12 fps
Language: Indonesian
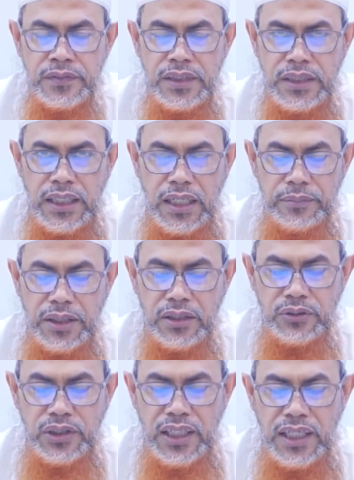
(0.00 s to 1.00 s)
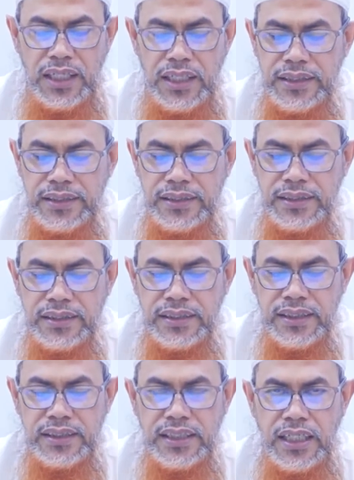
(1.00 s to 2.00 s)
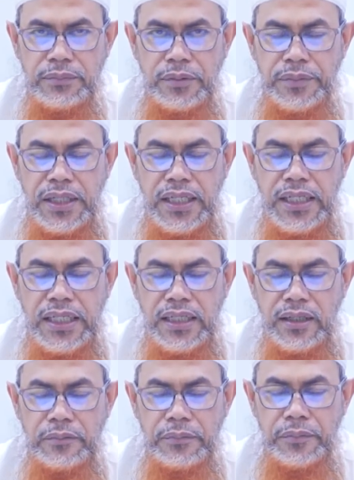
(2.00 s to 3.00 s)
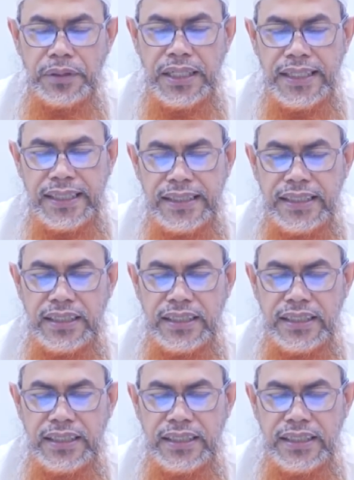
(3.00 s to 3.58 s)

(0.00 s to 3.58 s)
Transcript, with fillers: dalam Al-Quran serta pemilik pemiliknya